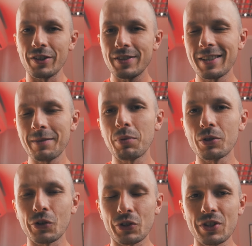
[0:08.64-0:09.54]
Czyli
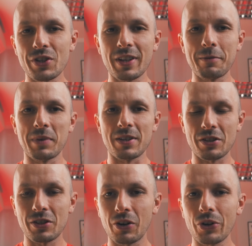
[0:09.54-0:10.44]
symbol toksycznej
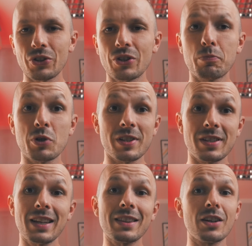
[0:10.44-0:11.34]
męskości, przez
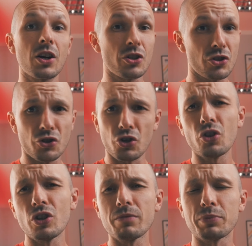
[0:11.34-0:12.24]
jednych
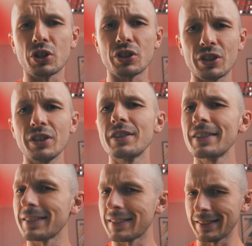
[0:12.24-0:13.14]
czczony, przez
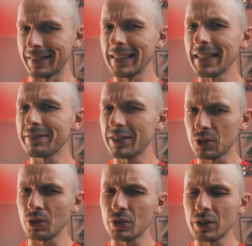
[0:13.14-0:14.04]
innych
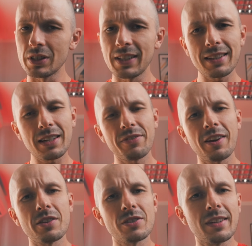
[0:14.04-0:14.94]
znienawidzony. Ja
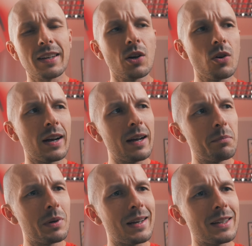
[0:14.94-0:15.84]
trafiając na jego
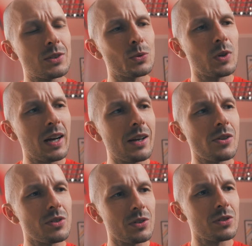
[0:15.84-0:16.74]
gębę i
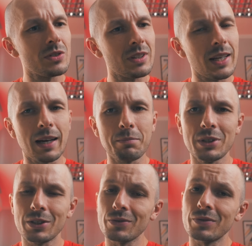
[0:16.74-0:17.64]
słuchając to, co z tej
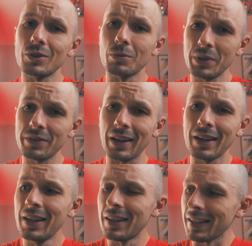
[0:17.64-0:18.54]
gęby się wydobywa,
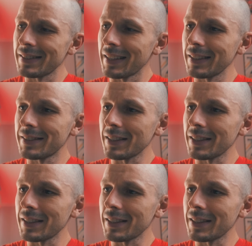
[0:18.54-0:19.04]
raz na jakiś